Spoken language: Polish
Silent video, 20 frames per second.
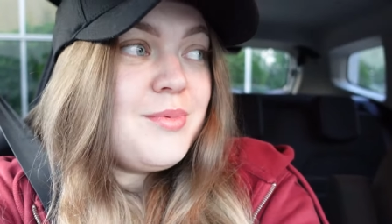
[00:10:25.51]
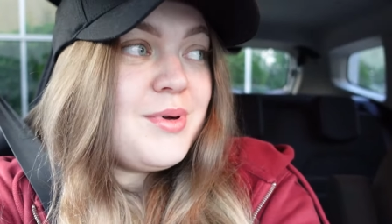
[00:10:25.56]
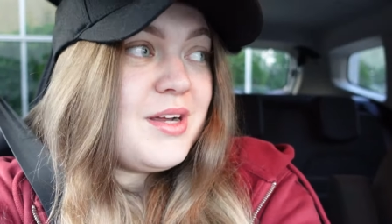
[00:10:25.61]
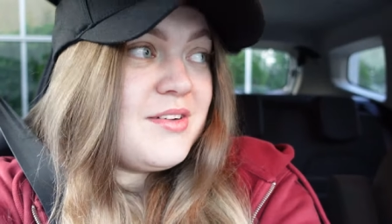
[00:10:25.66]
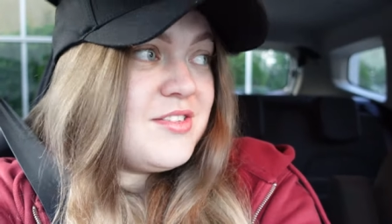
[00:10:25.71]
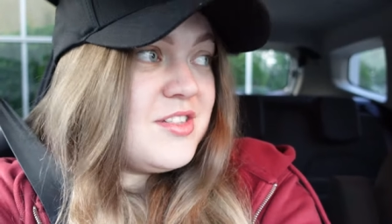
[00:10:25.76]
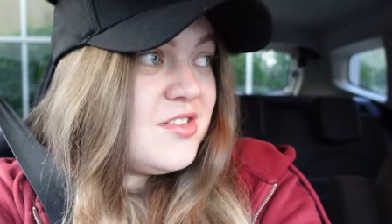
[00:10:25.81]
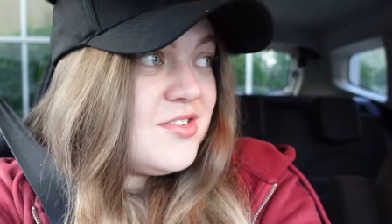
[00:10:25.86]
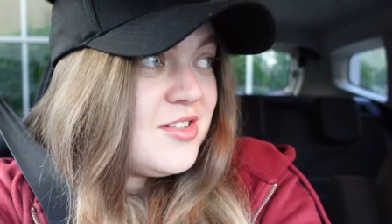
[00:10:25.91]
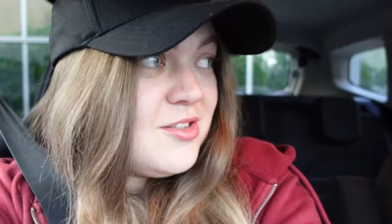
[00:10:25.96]

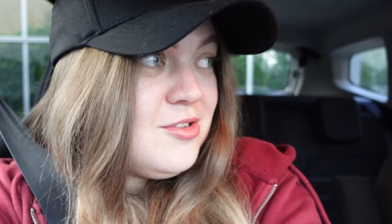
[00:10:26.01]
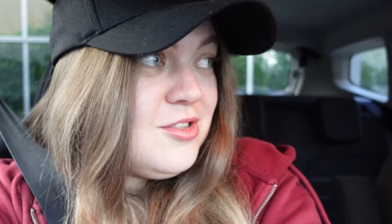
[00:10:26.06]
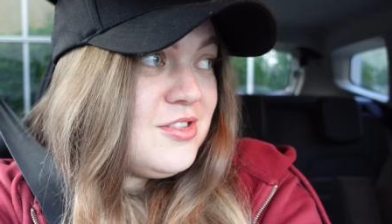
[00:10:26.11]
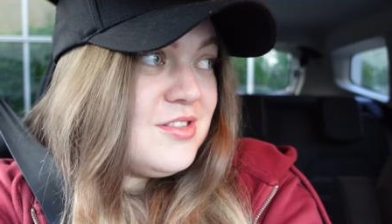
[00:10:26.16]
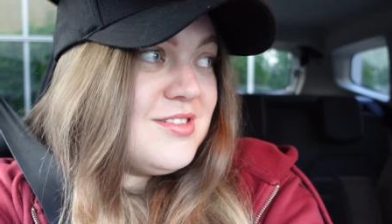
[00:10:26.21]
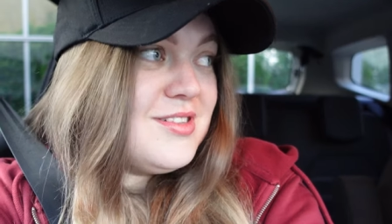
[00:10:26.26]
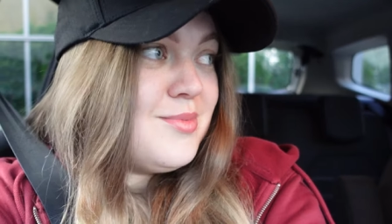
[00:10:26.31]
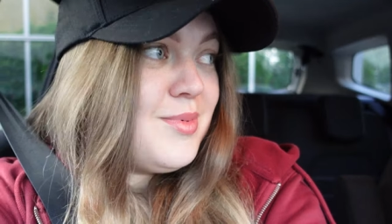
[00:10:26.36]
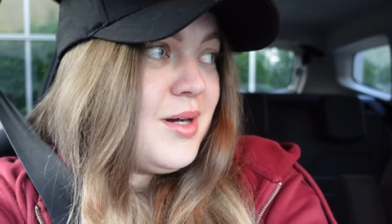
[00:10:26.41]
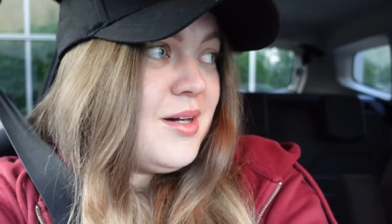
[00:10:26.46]
prawie dwie
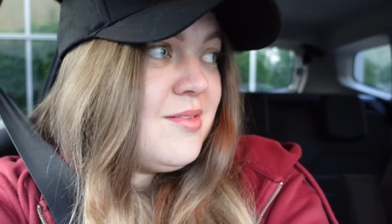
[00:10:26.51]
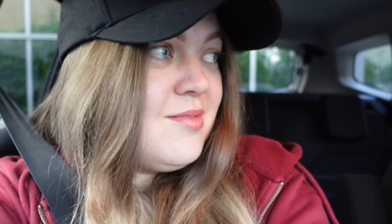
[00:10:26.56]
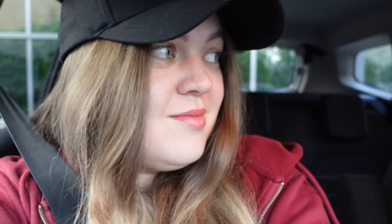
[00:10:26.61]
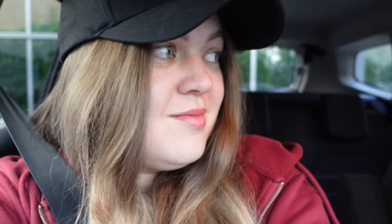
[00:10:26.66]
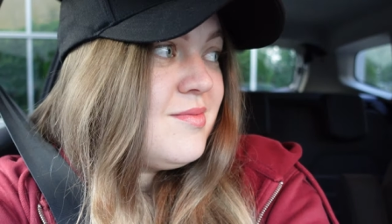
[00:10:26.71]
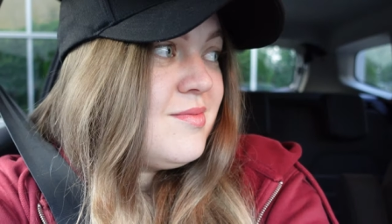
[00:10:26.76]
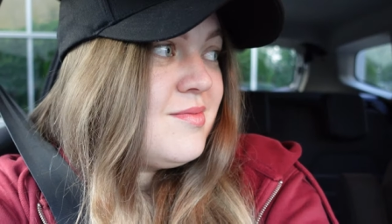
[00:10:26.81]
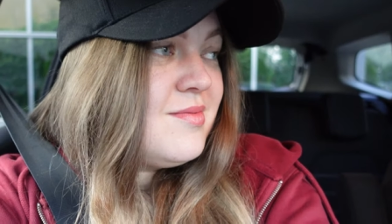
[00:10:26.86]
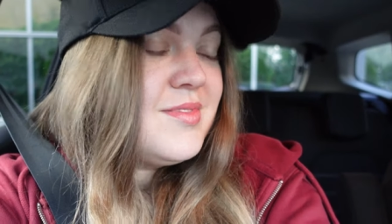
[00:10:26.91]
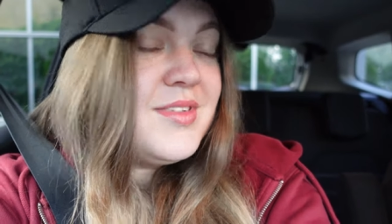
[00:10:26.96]
godziny chyba.
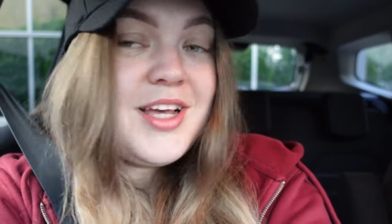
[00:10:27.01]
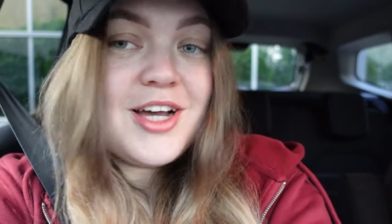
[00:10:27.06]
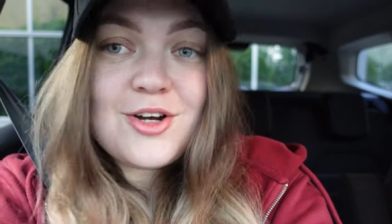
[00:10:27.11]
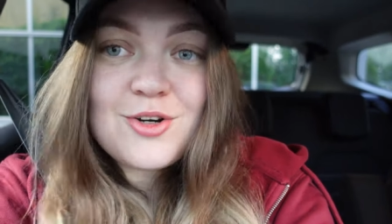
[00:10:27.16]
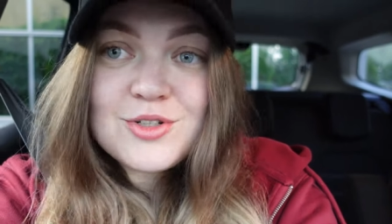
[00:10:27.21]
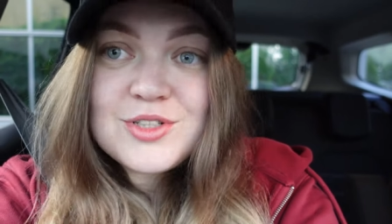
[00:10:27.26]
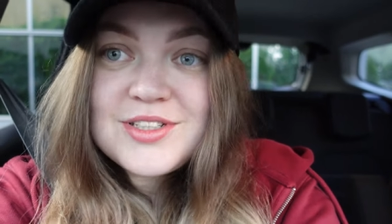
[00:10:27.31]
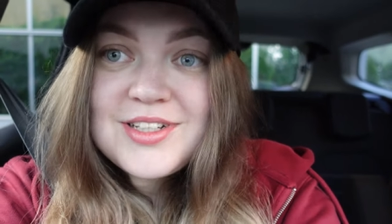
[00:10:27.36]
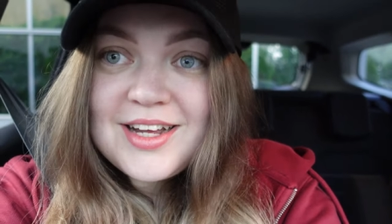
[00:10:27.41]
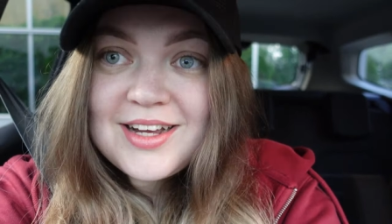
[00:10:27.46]

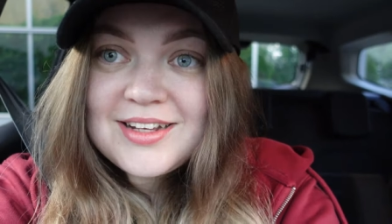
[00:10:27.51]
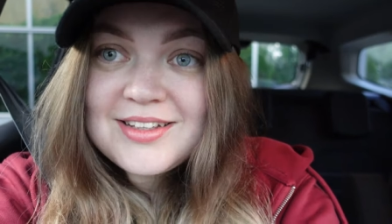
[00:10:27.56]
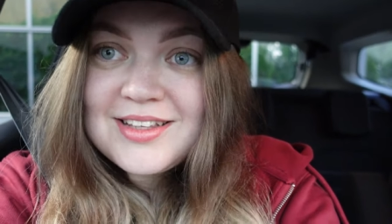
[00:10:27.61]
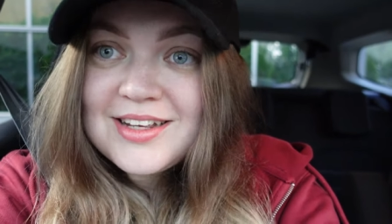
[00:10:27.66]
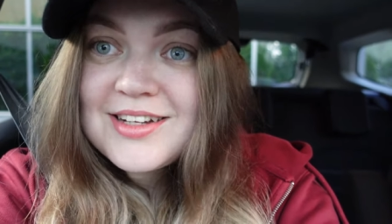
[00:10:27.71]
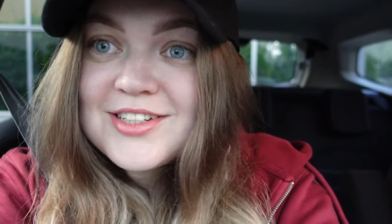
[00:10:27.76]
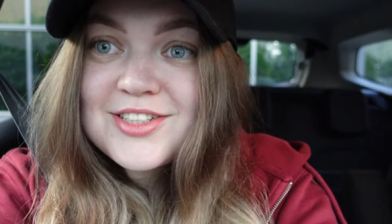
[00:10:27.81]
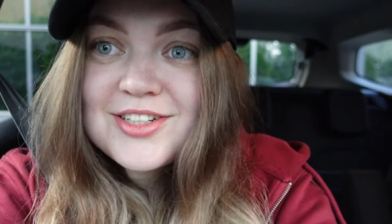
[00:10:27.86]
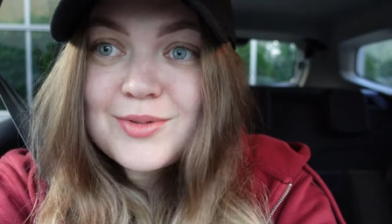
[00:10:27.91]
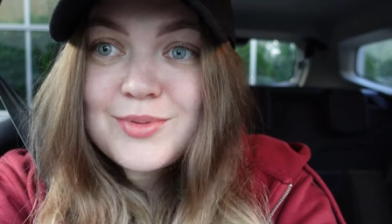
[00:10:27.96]
Jakoś tak,
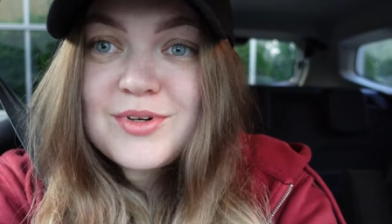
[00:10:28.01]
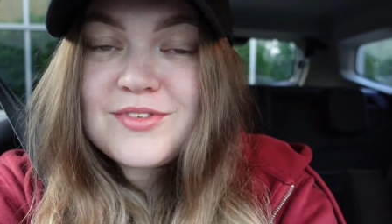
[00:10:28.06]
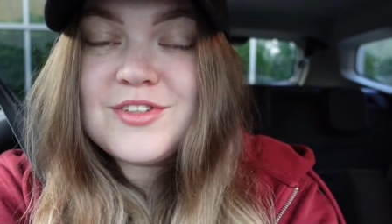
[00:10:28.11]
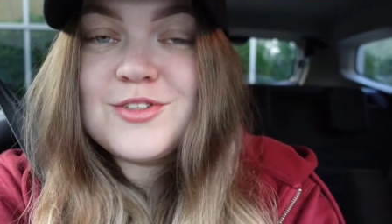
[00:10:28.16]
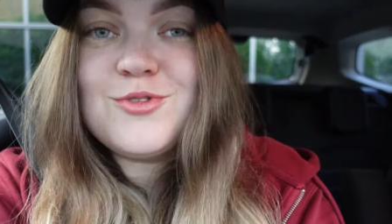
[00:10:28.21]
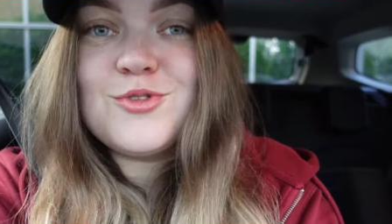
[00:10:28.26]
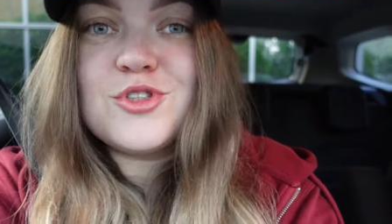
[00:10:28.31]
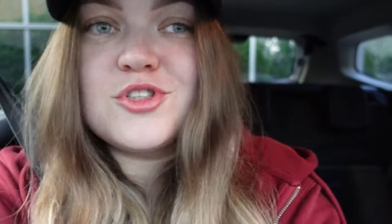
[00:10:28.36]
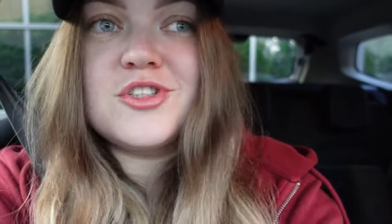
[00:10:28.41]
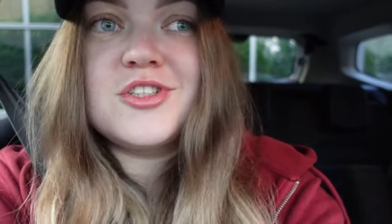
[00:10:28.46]
także
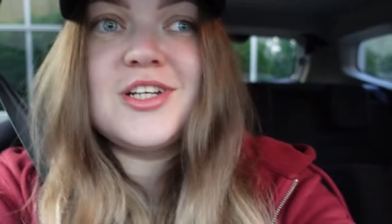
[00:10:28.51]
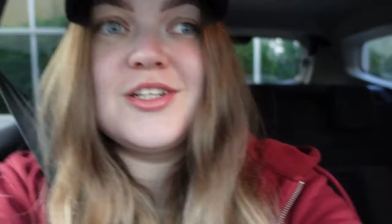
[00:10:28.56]
naprawdę dużo